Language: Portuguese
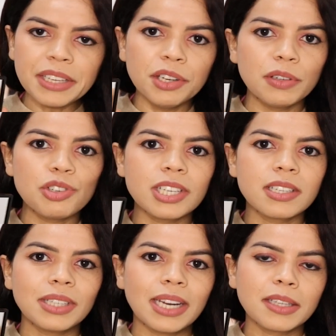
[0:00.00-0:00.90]
e eu venho
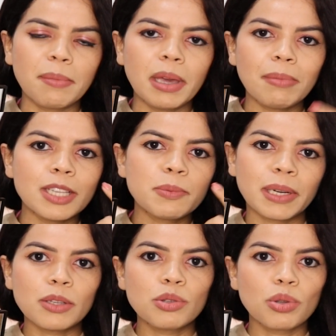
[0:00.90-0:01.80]
utilizando ela também mais
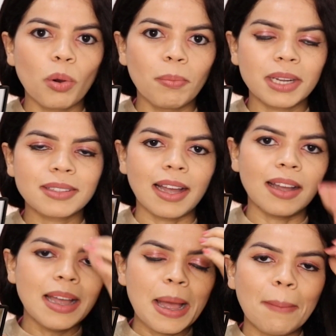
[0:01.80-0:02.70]
pra sombra,
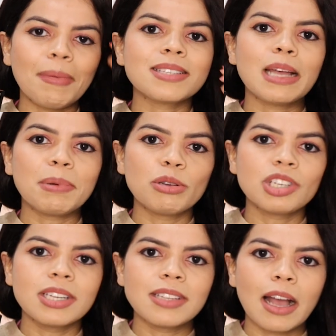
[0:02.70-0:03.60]
tá? Mas dá pra
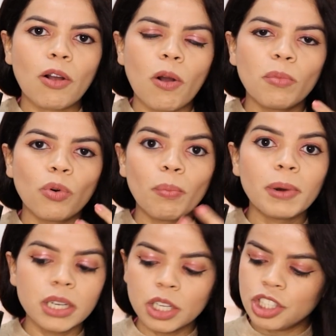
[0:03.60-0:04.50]
utilizar como
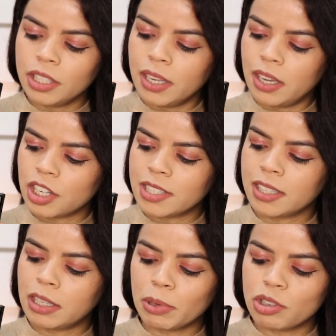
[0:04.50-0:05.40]
blush, né? Acho que essa
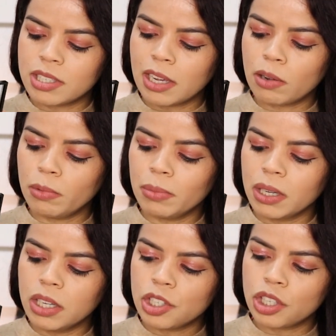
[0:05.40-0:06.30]
aqui dá pra utilizar como
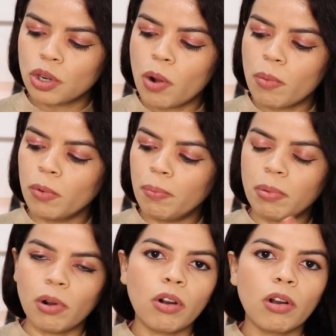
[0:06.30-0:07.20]
blush, como
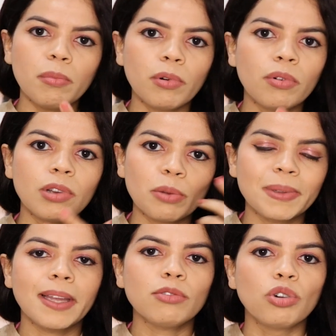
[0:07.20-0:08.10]
pó, como
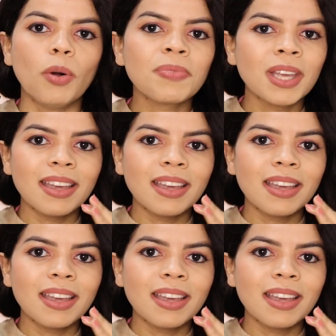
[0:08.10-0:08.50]
iluminador.